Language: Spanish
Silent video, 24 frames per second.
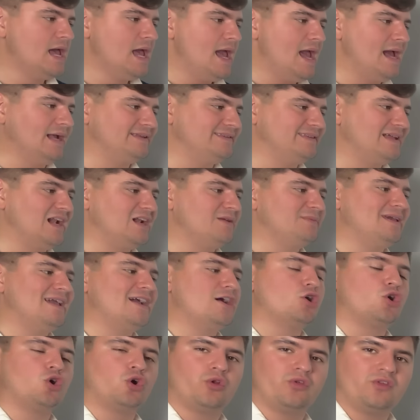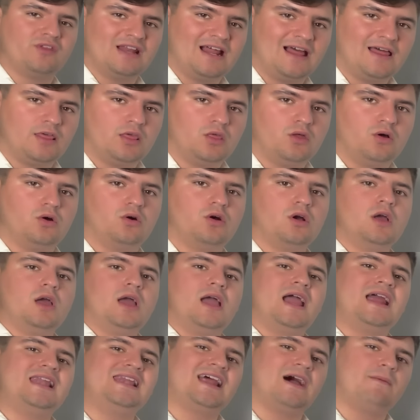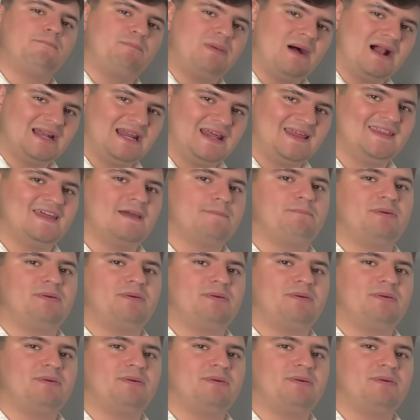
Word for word: estar bien coordinado en las paredes